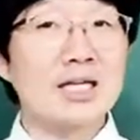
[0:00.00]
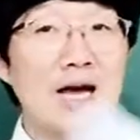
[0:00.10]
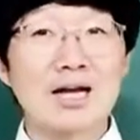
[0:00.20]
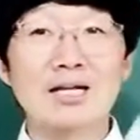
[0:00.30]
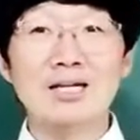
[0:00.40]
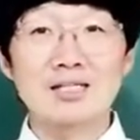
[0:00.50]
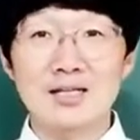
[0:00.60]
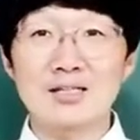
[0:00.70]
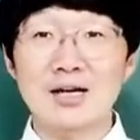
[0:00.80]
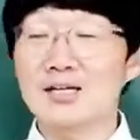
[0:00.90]
타락한
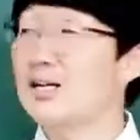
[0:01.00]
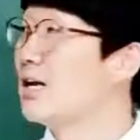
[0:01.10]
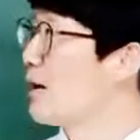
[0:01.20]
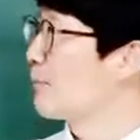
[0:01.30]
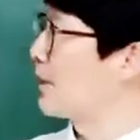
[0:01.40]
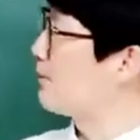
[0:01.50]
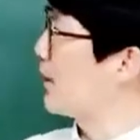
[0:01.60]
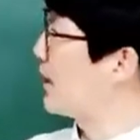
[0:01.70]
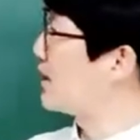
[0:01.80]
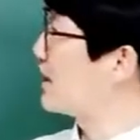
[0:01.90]
시대상을
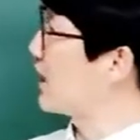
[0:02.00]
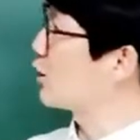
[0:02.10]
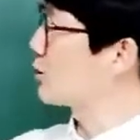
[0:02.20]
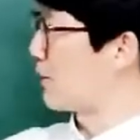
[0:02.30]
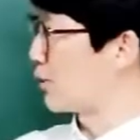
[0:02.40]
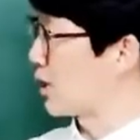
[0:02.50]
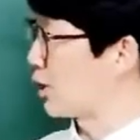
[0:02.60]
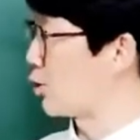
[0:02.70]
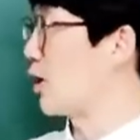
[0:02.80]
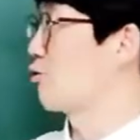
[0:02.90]
비판하는 이야기가 좀 담겨
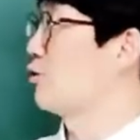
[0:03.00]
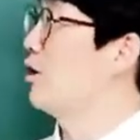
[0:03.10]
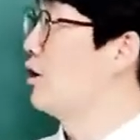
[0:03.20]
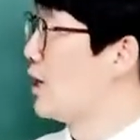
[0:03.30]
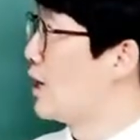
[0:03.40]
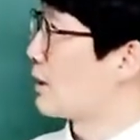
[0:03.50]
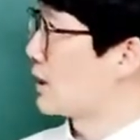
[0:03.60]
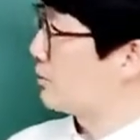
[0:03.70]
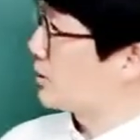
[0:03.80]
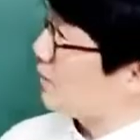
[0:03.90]
있기도 하고요.
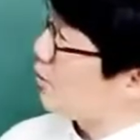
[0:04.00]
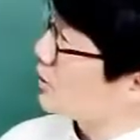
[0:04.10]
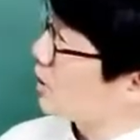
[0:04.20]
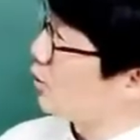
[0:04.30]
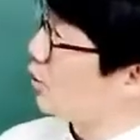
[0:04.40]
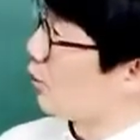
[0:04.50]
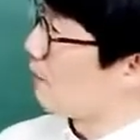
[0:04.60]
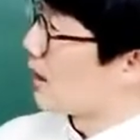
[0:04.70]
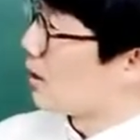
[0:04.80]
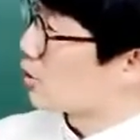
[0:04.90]
세
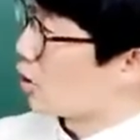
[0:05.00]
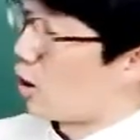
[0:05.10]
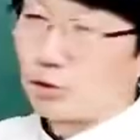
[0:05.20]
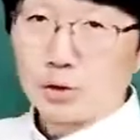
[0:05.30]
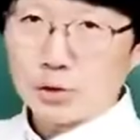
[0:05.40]
번째로 전후